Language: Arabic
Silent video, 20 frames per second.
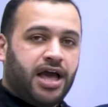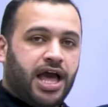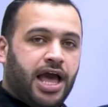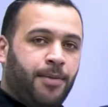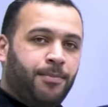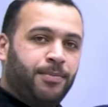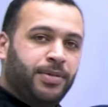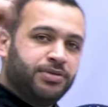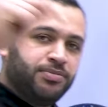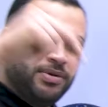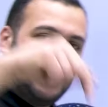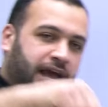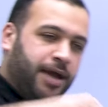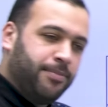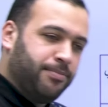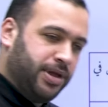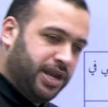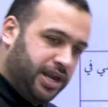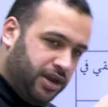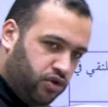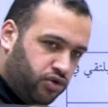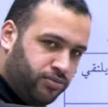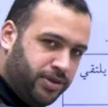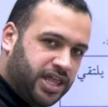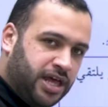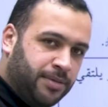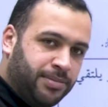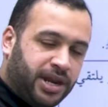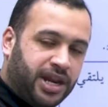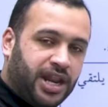أحمد بن حنبل اللي هو
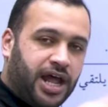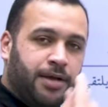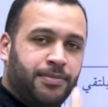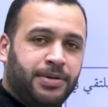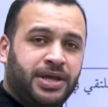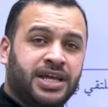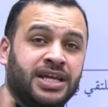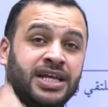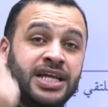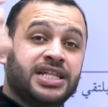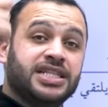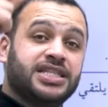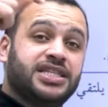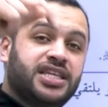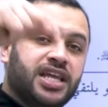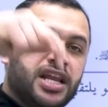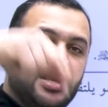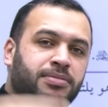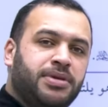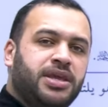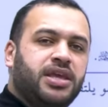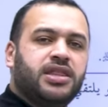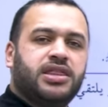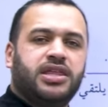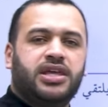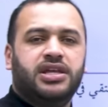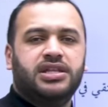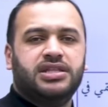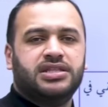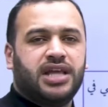المذهب الرابع
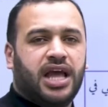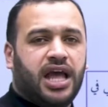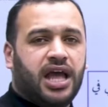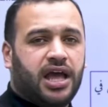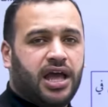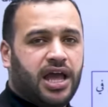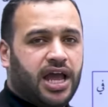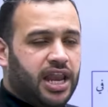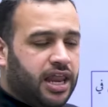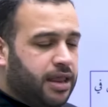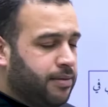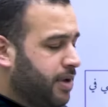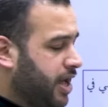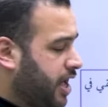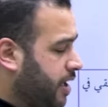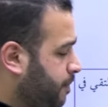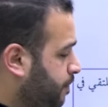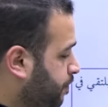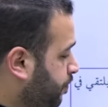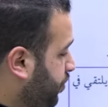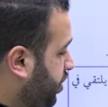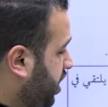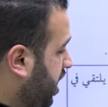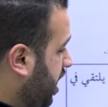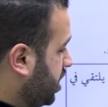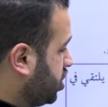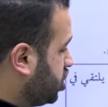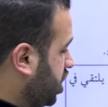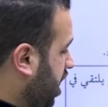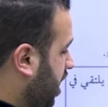تلميذ عند الإمام
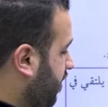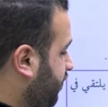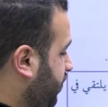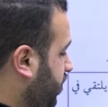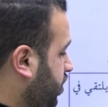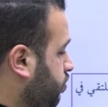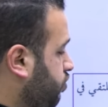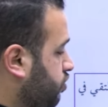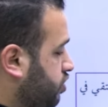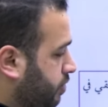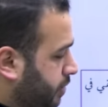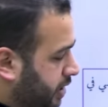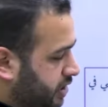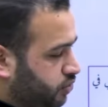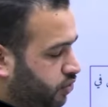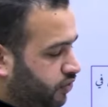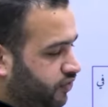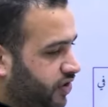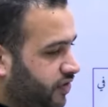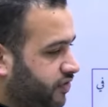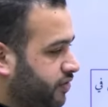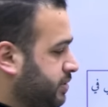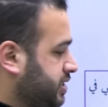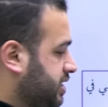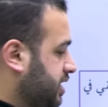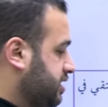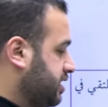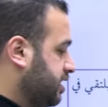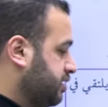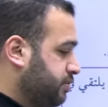الشافعي وطبعا توفي في
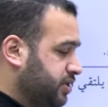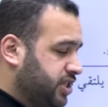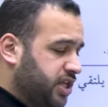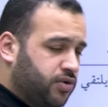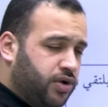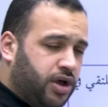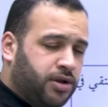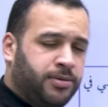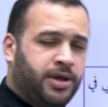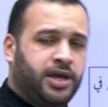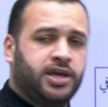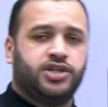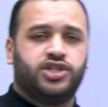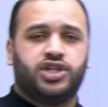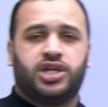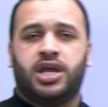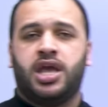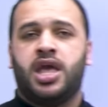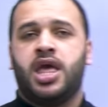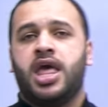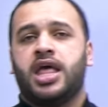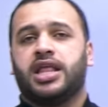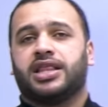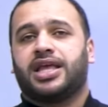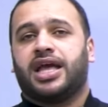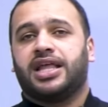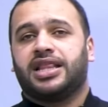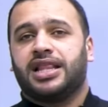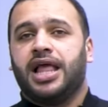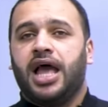مصر سنة 204 هجري
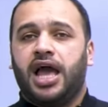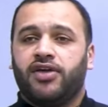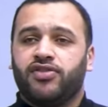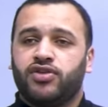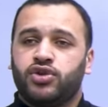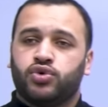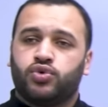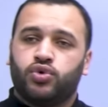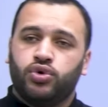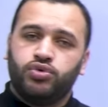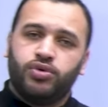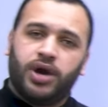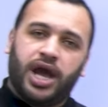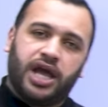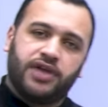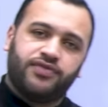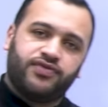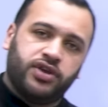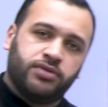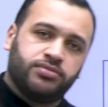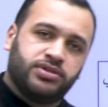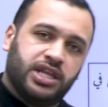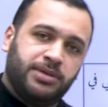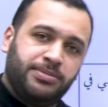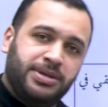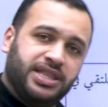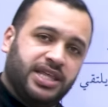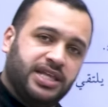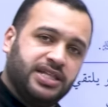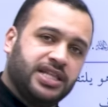تلاحظ أن كل واحد فيهم
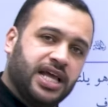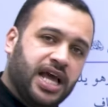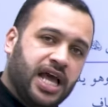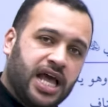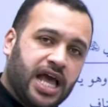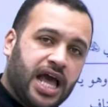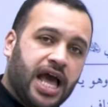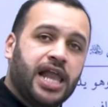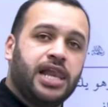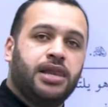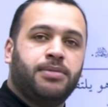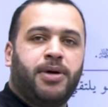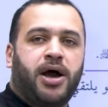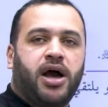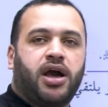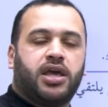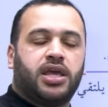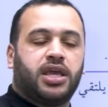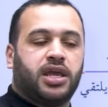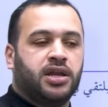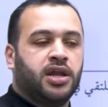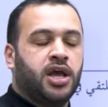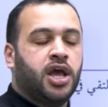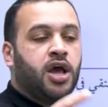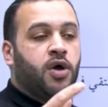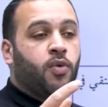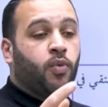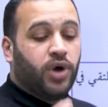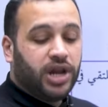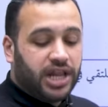تلميذ عند الباقين
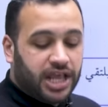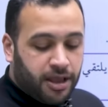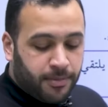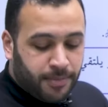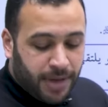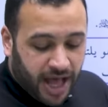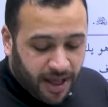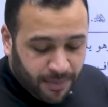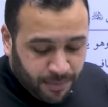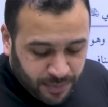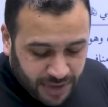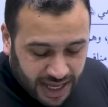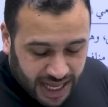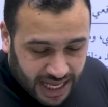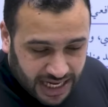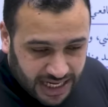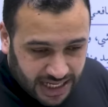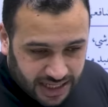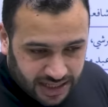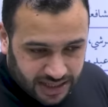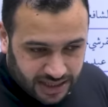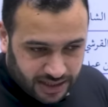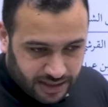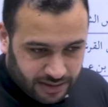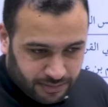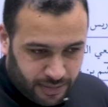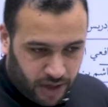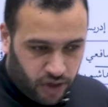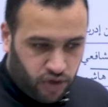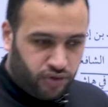والإمام مالك
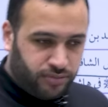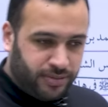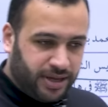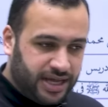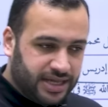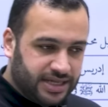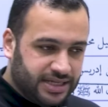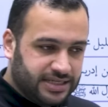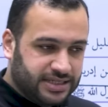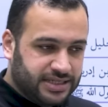معلومة آه،